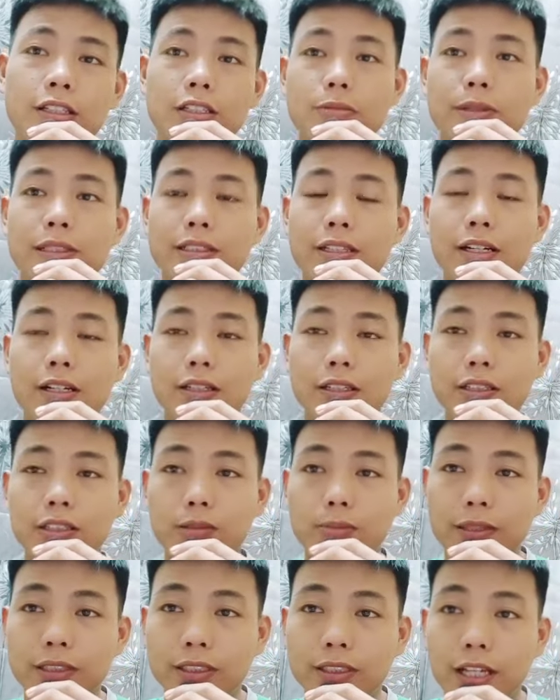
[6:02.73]
semasa ke
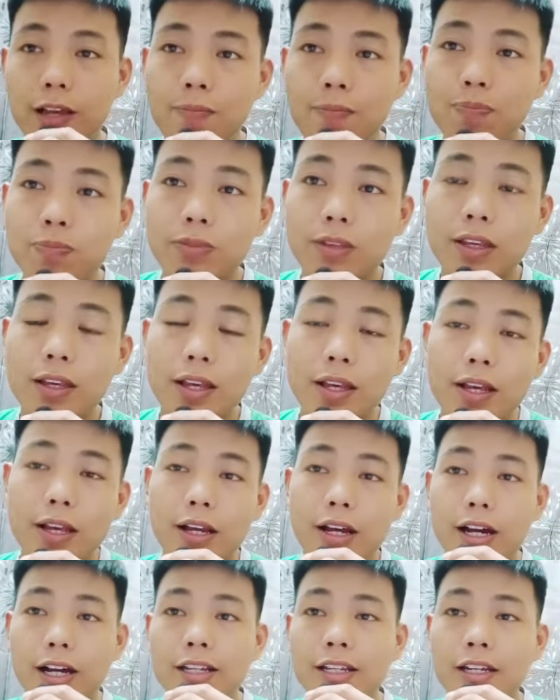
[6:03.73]
semasa
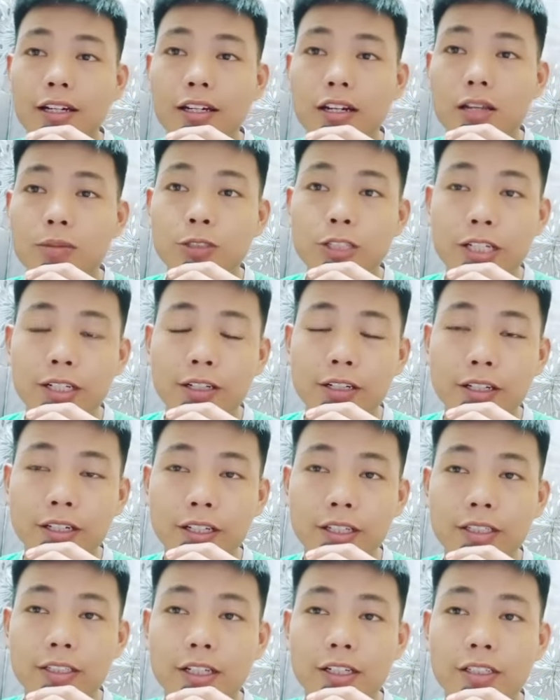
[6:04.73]
hanya dalam channel
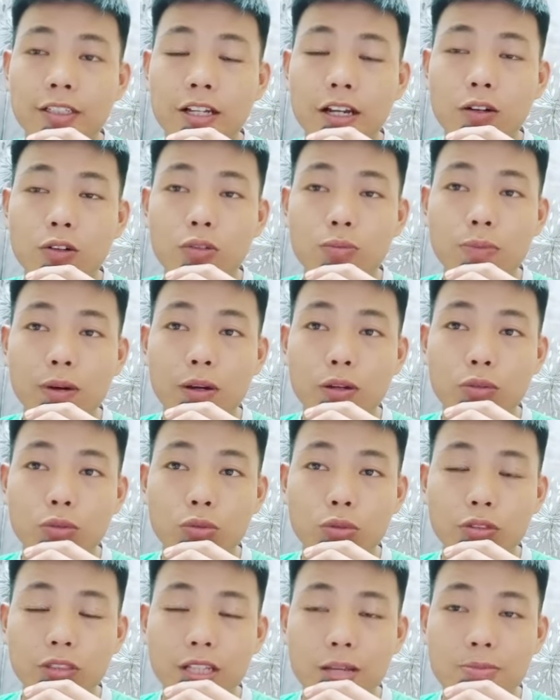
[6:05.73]
ini. Jadi jangan lupa
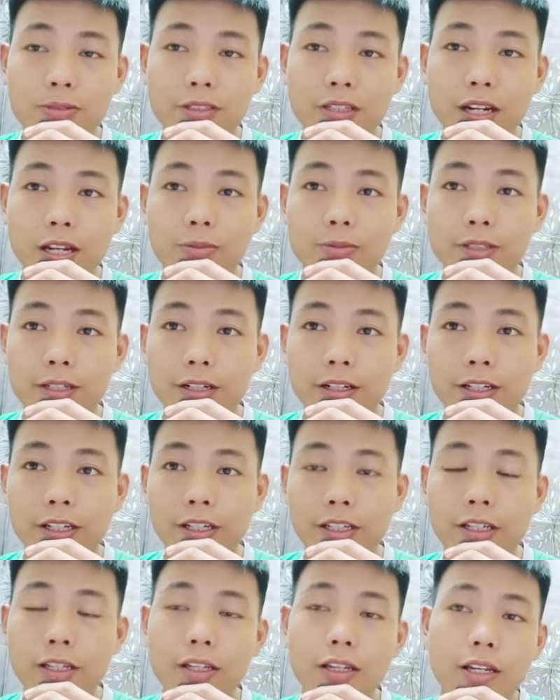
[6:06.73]
untuk subscribe channel
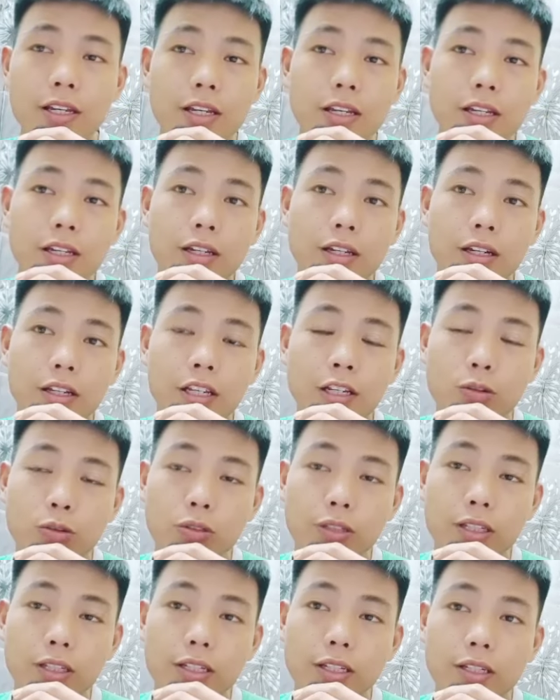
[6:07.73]
ini,
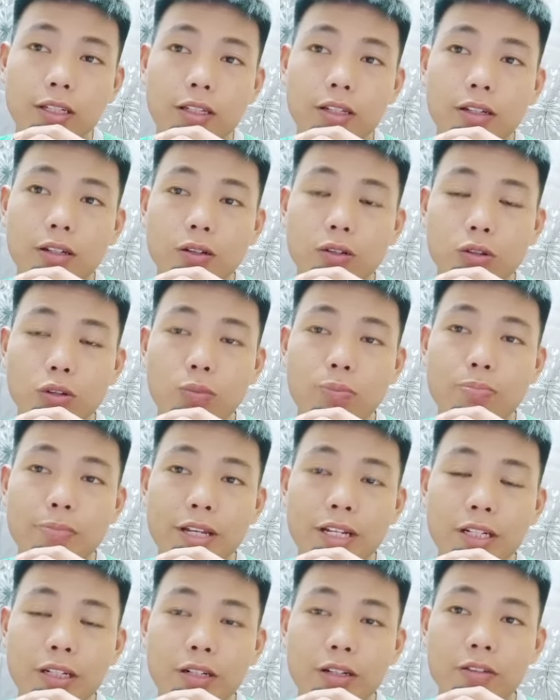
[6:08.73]
ikuti grup
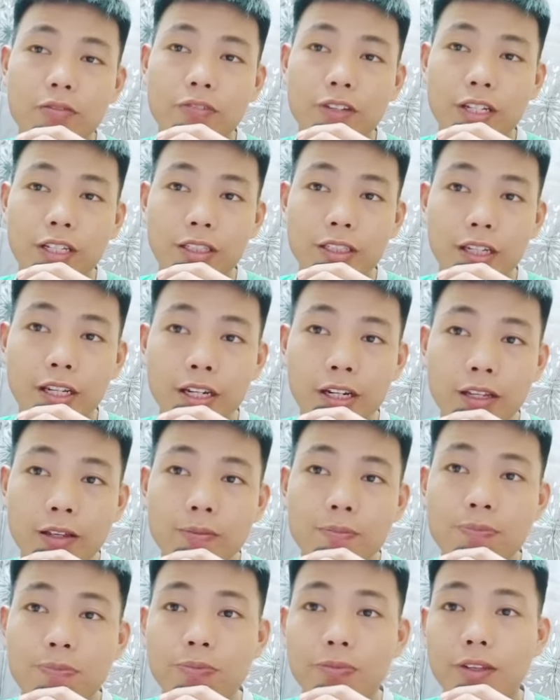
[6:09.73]
Band Infinity ini
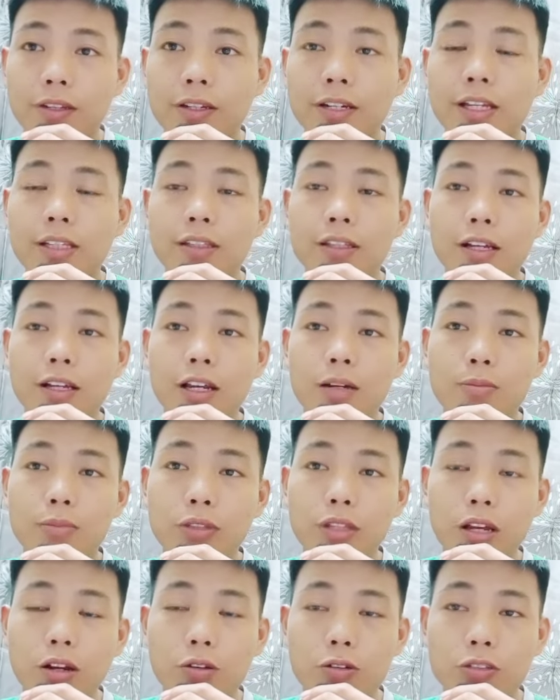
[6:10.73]
dan tekan
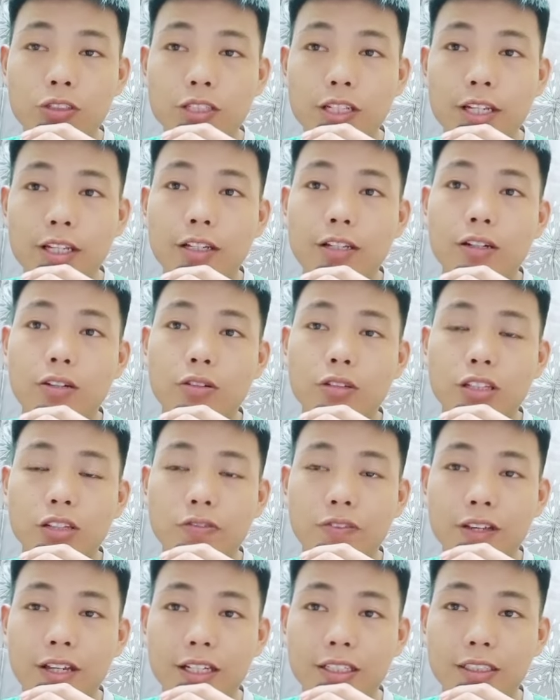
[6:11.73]
butang lonceng
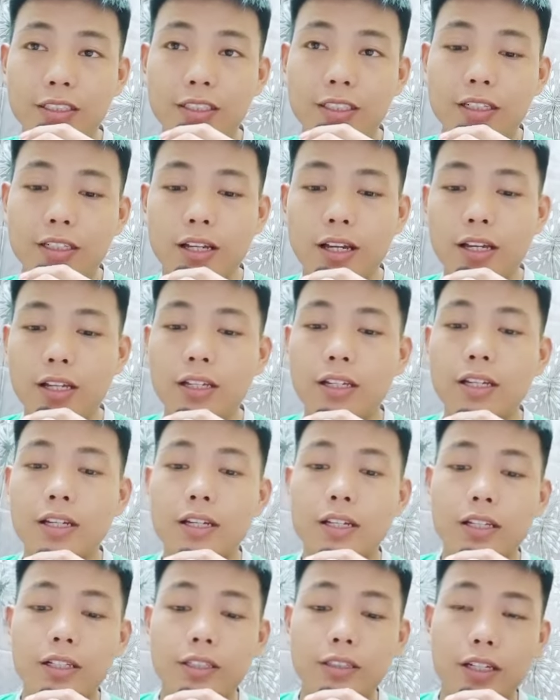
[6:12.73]
notifikasi ya.
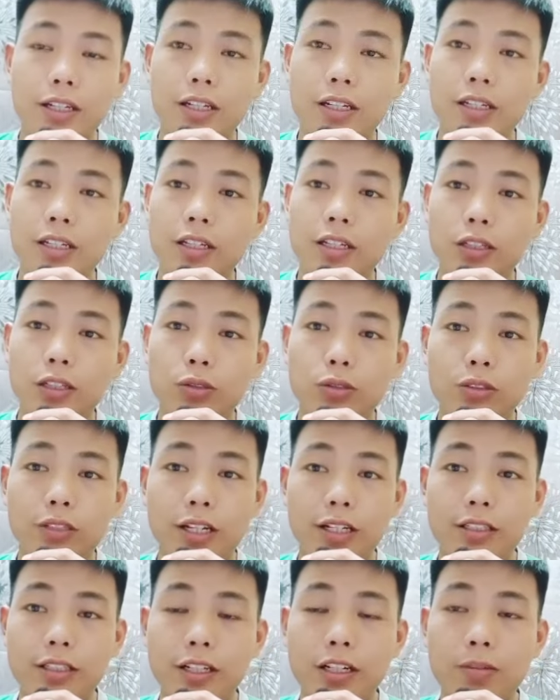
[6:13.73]
Jadi itu
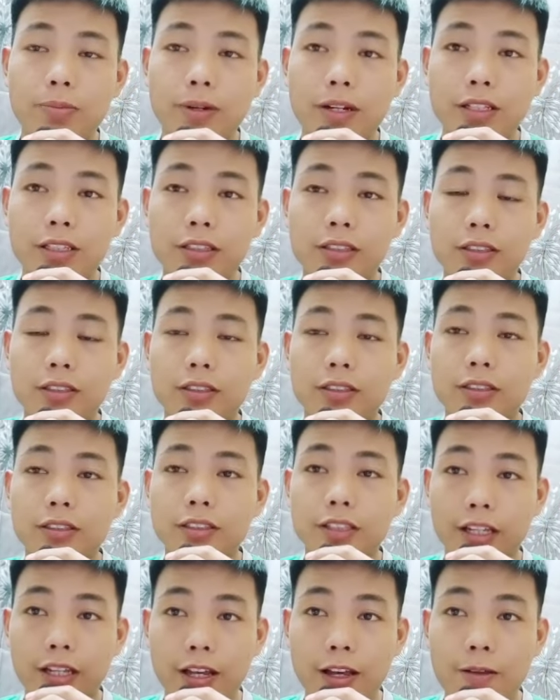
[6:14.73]
saja daripada
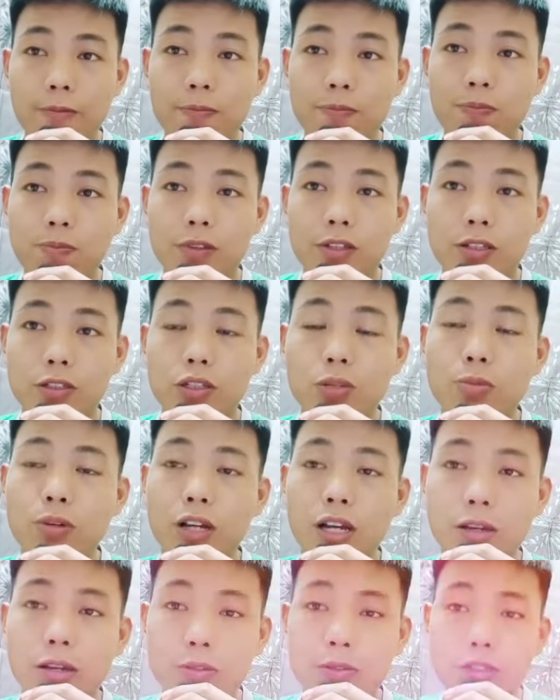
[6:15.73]
saya.
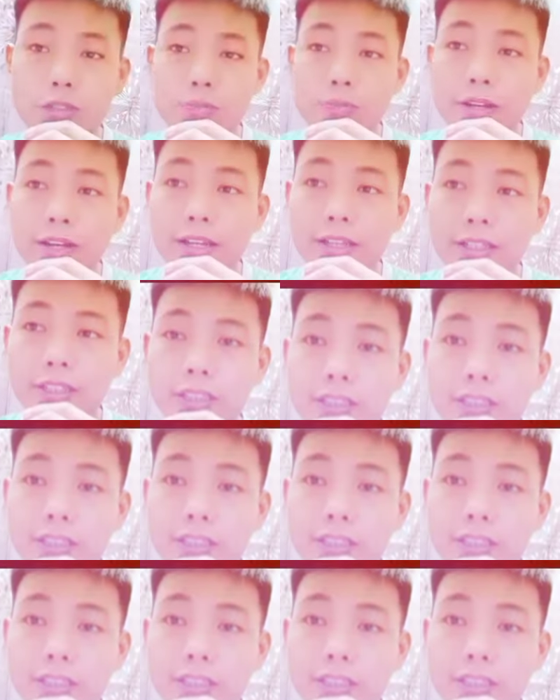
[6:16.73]
Semoga berjumpa lagi.